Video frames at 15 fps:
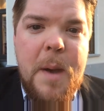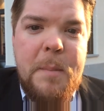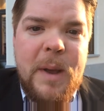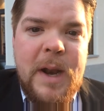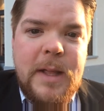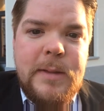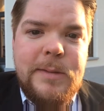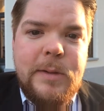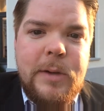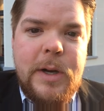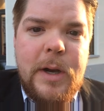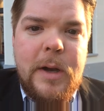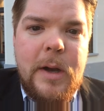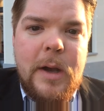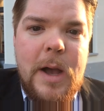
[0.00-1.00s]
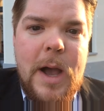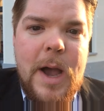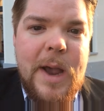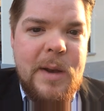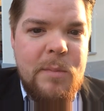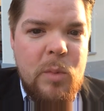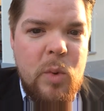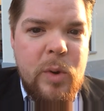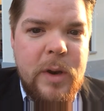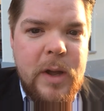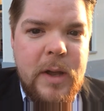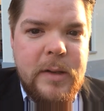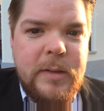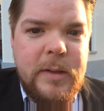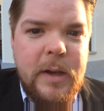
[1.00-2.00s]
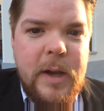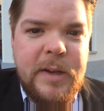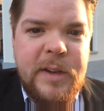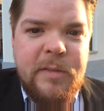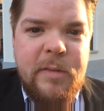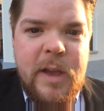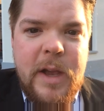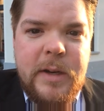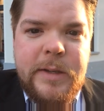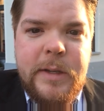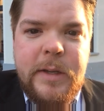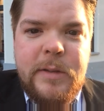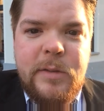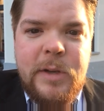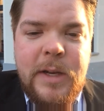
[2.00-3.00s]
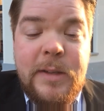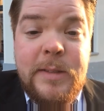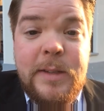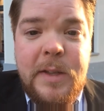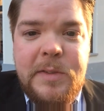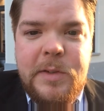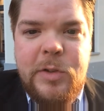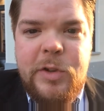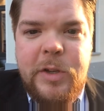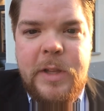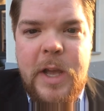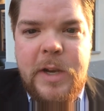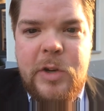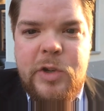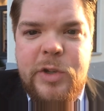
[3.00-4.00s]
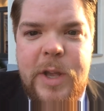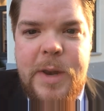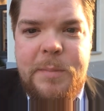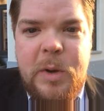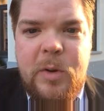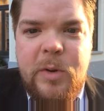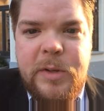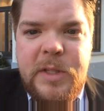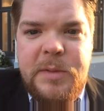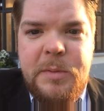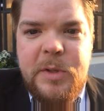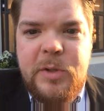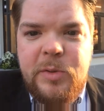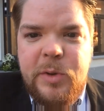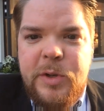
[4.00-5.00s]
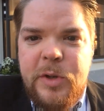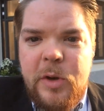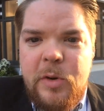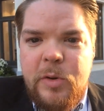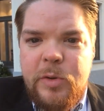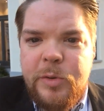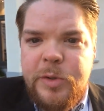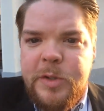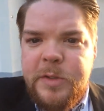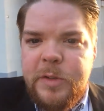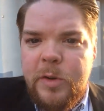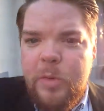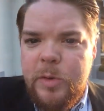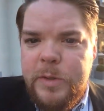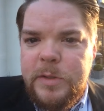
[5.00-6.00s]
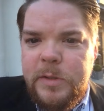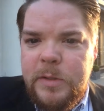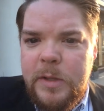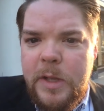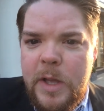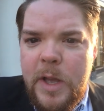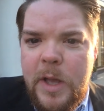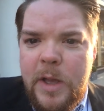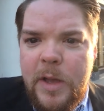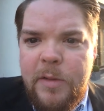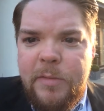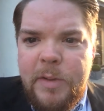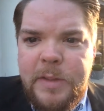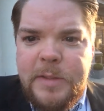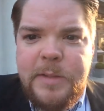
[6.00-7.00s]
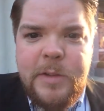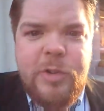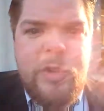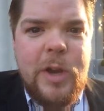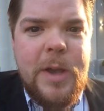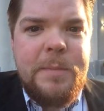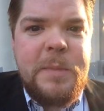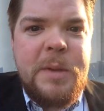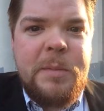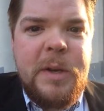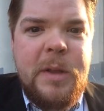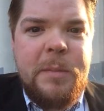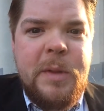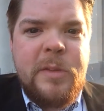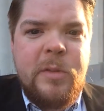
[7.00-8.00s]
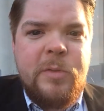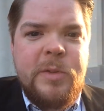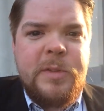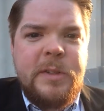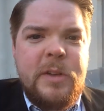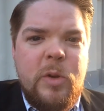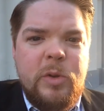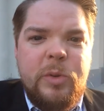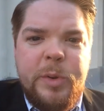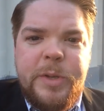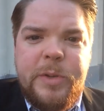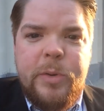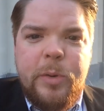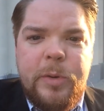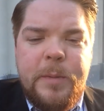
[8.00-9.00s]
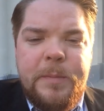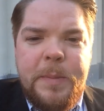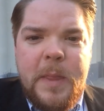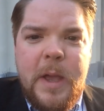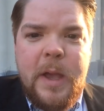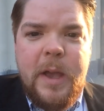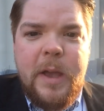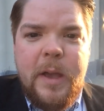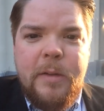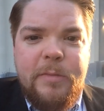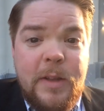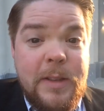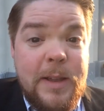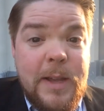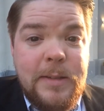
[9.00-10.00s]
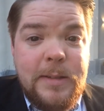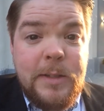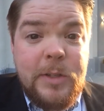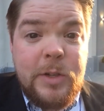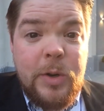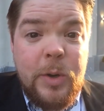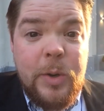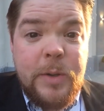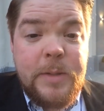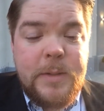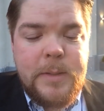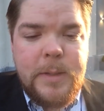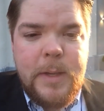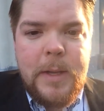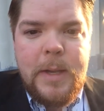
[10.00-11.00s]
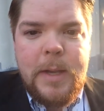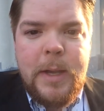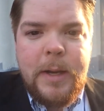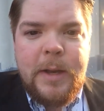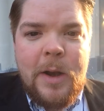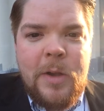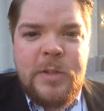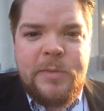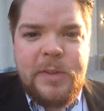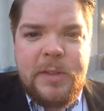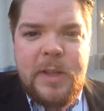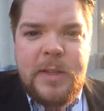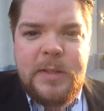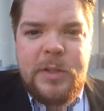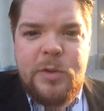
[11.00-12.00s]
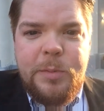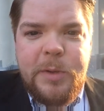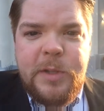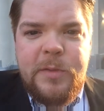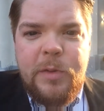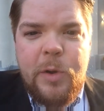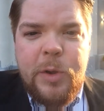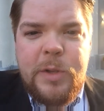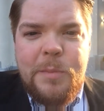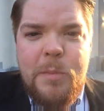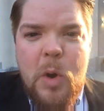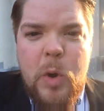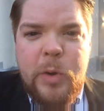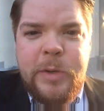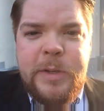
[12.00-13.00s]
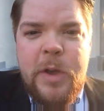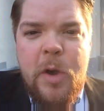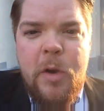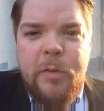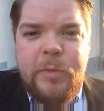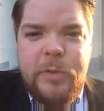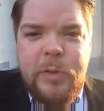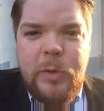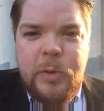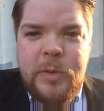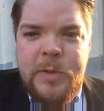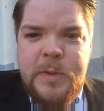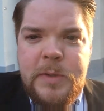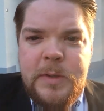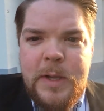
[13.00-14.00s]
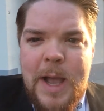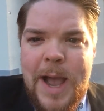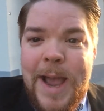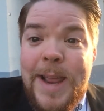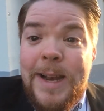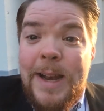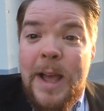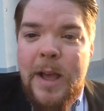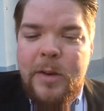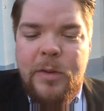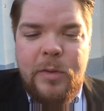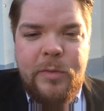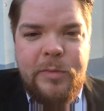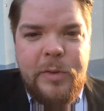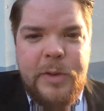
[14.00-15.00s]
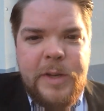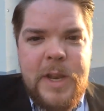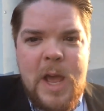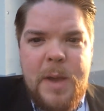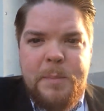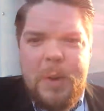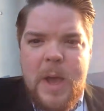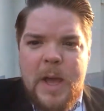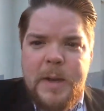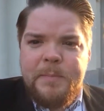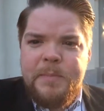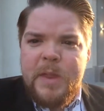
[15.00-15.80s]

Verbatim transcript: Man hat circa einen Monat hieran gewerkelt und hat das ganz geschickt angestellt. Man konnte zwischendurch auch durch diese großen Fensterscheiben, die man hier im Hintergrund sieht, auch durchgucken. Äh, fantastisch gelöst. Genauso fantastisch übrigens wie heute Morgen hier Öffnungseinladung für die Nachbarn.